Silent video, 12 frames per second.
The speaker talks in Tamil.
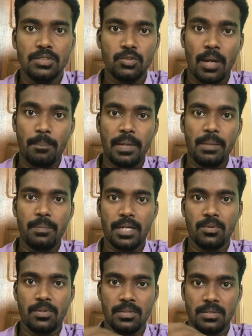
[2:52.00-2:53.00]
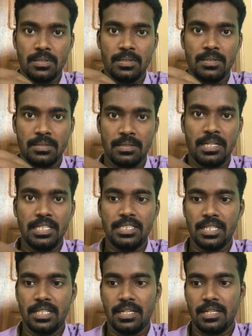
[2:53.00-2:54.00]
ஸோ அப்படிப்பட்ட ஒரு
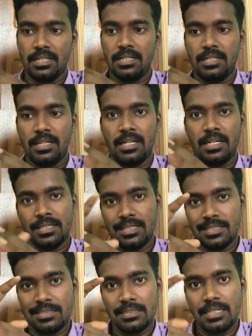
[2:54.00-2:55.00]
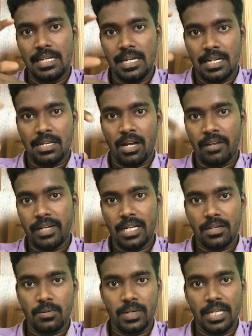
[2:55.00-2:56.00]
ரீஜன் தான் அந்த
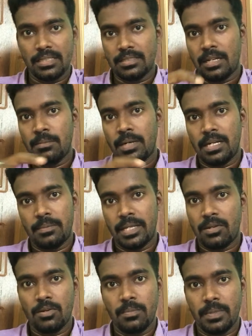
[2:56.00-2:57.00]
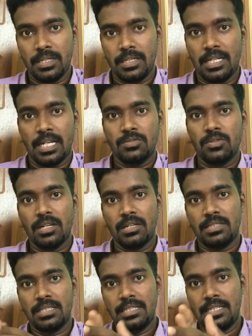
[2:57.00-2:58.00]
நார்வேயில் இருக்கக்கூடிய அந்த சல்பாட் அப்படிங்கிற ஒரு பகுதி நான்
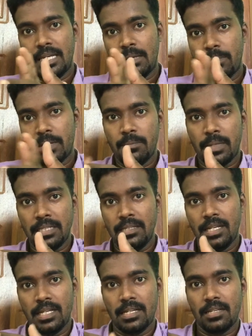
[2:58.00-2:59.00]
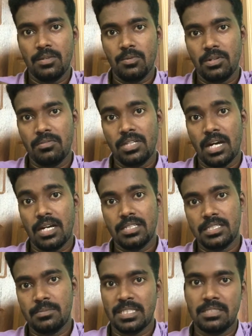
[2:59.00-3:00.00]
சொல்கிறது வந்து ஏப்ரல் பாதியில் இருந்து உங்களுக்கு வந்து
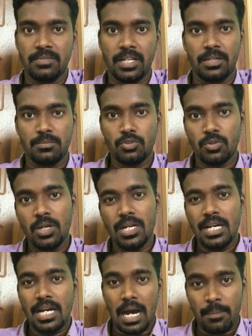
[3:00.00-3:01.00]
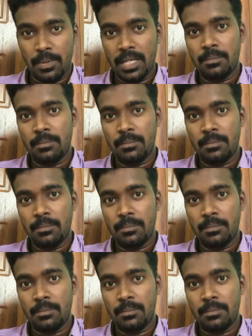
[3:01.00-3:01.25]
ஆகஸ்ட் மாதம் வரைக்கும் ஸோ அப்போ